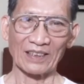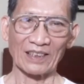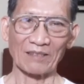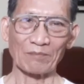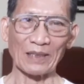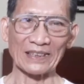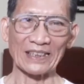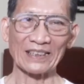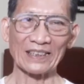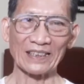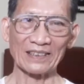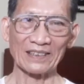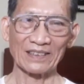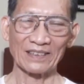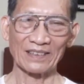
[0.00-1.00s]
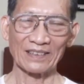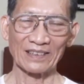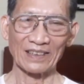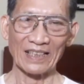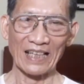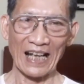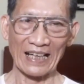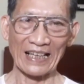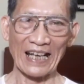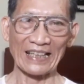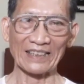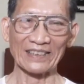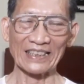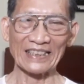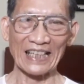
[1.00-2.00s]
bệnh nhân hơn hàng ngày
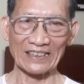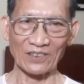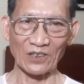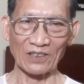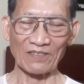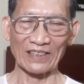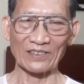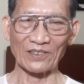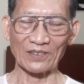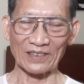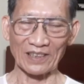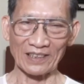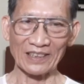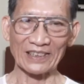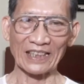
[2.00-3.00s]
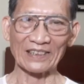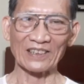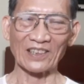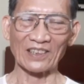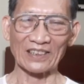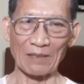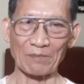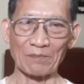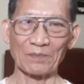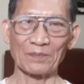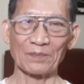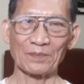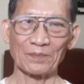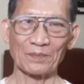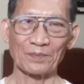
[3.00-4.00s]
đến nhà tôi và tôi có hướng dẫn cho tập
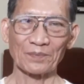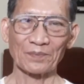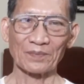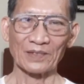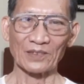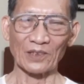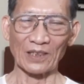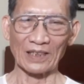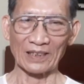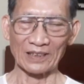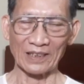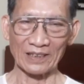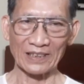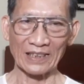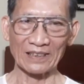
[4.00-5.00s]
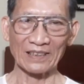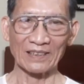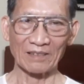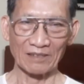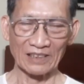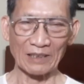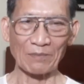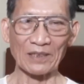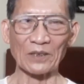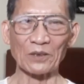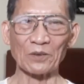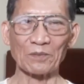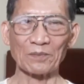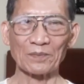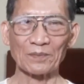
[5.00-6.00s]
rồi hướng dẫn châm cứu
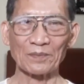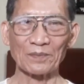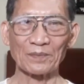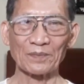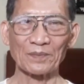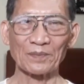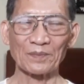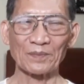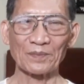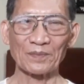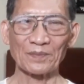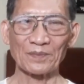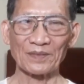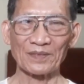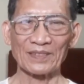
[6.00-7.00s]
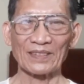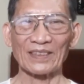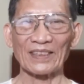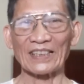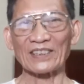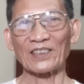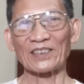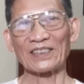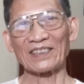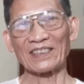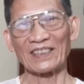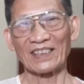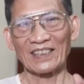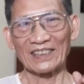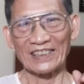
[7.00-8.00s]
Thế Xuân
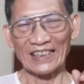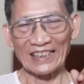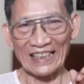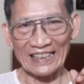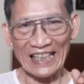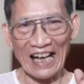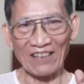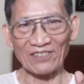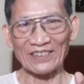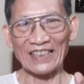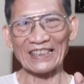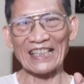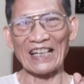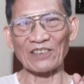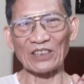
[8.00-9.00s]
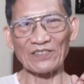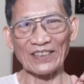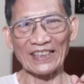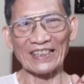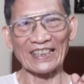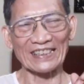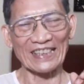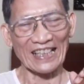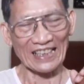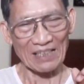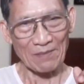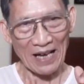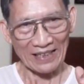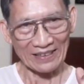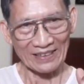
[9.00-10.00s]
xin kính chào tất cả quý vị các thầy các
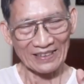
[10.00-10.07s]
bạn